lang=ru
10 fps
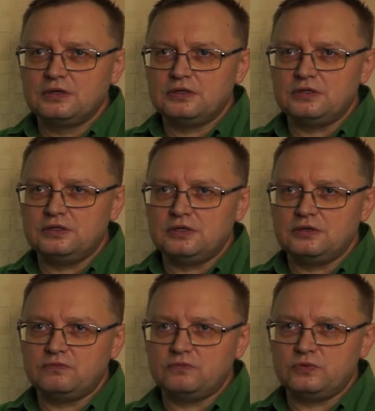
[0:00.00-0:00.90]
и, да
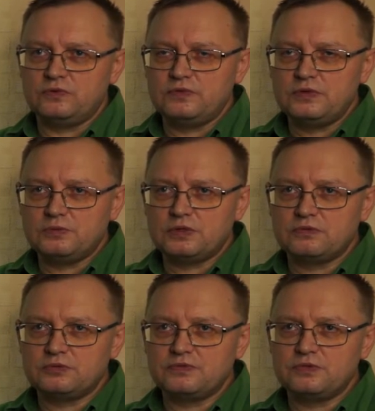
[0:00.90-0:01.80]
и в мультфильме, в общем,